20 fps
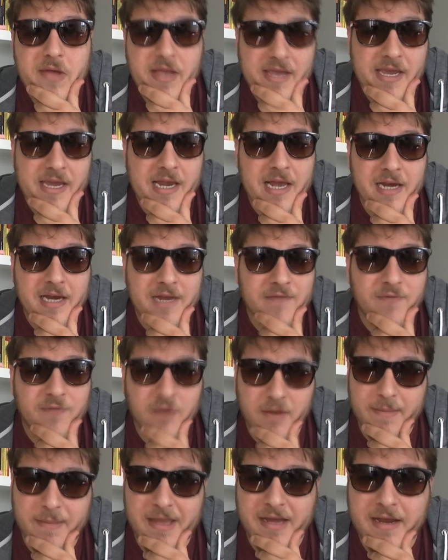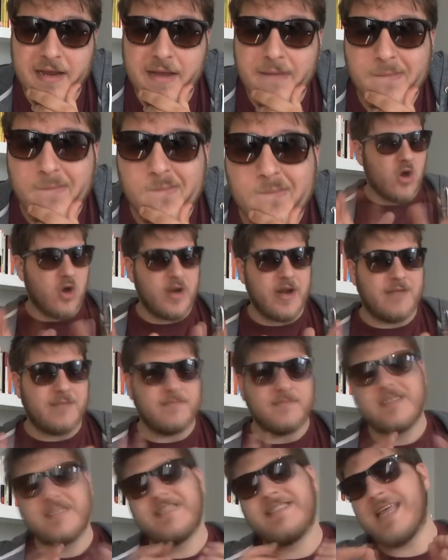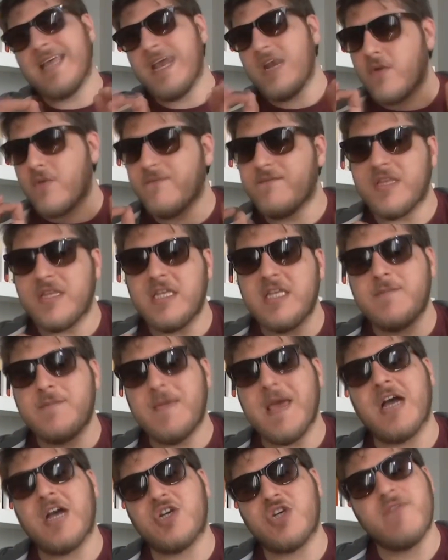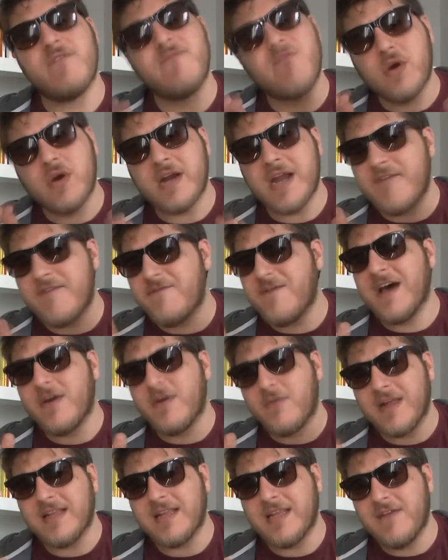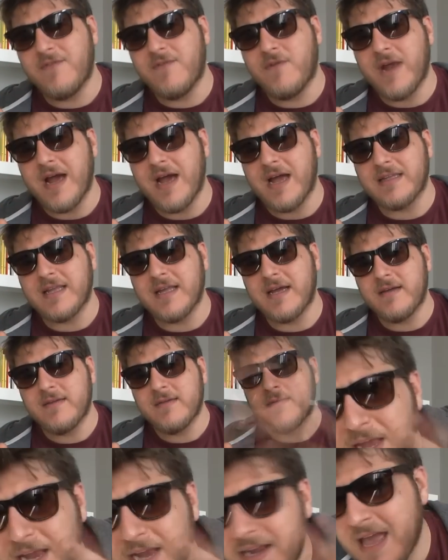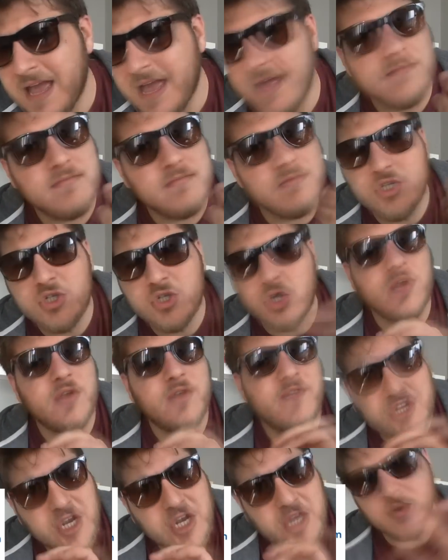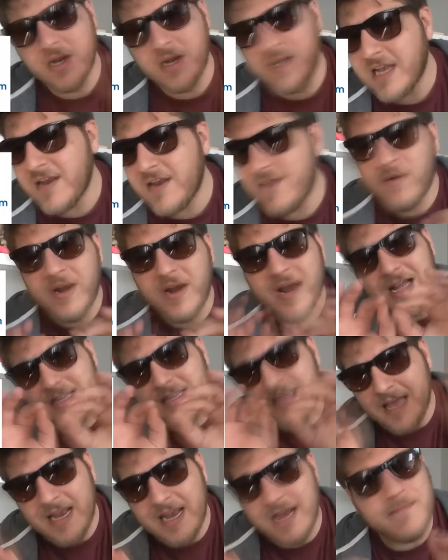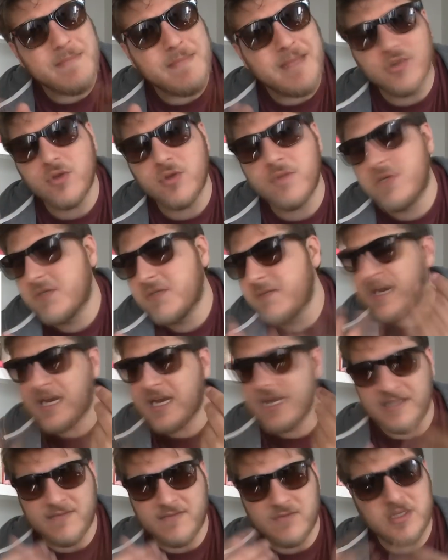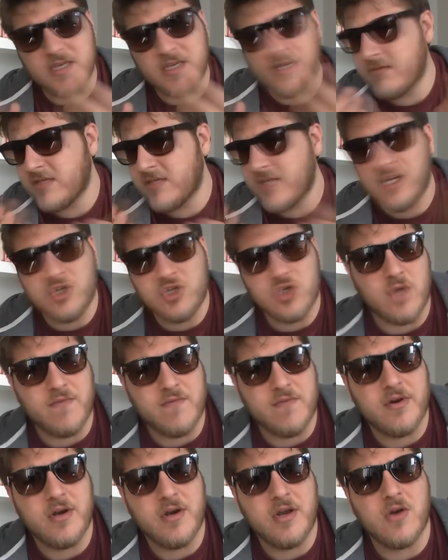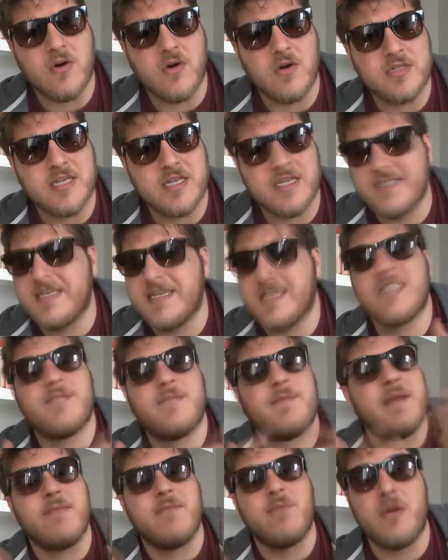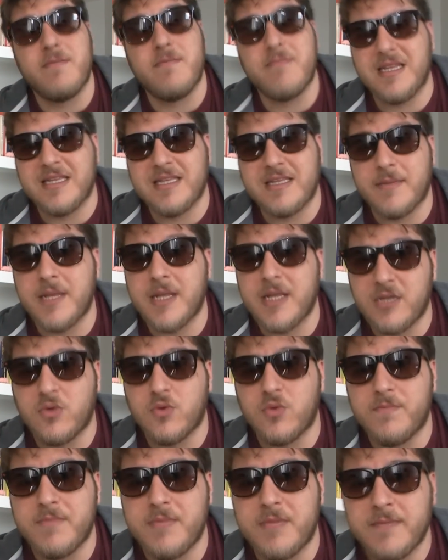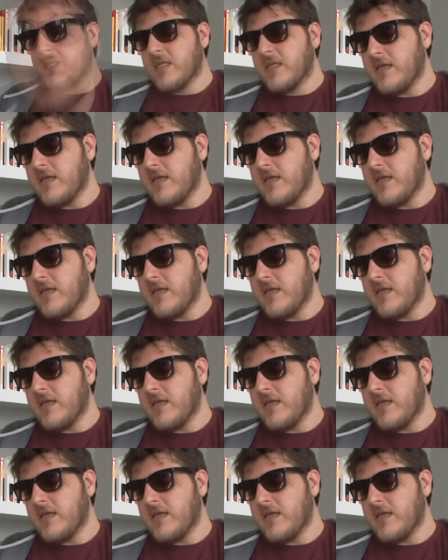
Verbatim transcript: Hillary for America. Ora, se non vi dispiace, vorrei fare una telefonata perché di solito facendo una telefonata è il metodo più sbrigativo, si, si risolvono le cose, si esprimono immediatamente i dubbi.